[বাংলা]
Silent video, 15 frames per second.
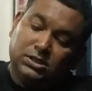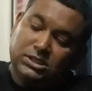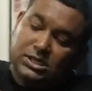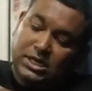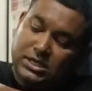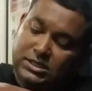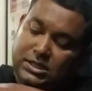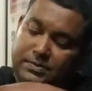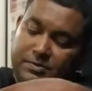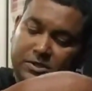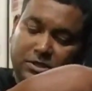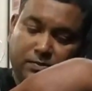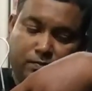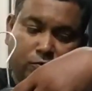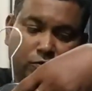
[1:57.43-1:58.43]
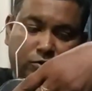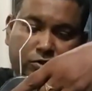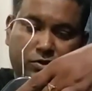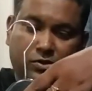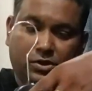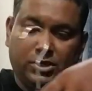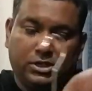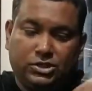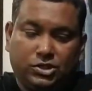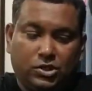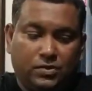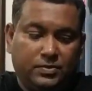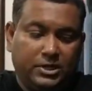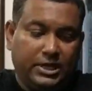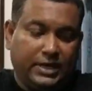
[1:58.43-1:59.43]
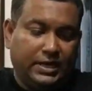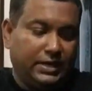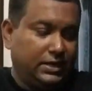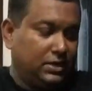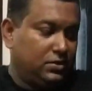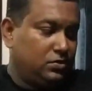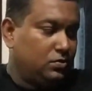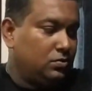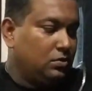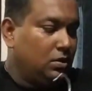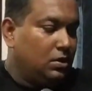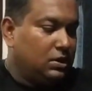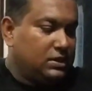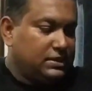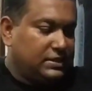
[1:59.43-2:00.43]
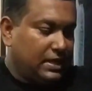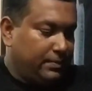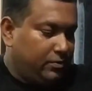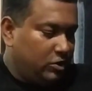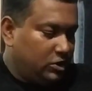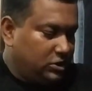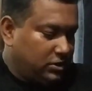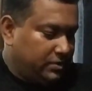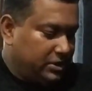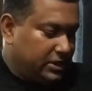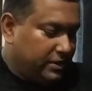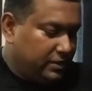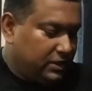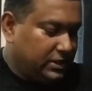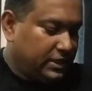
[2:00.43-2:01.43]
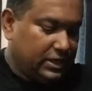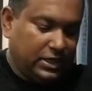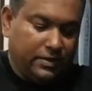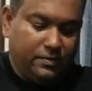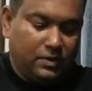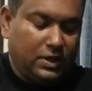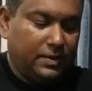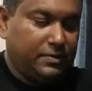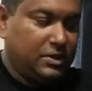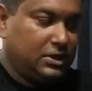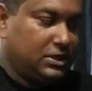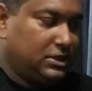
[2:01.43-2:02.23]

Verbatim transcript: যা যা আপনাদের প্রয়োজন হয় সবই এখানে কিন্তু স্যাম্পল হিসেবে দেওয়া থাকে এবং আপনাদের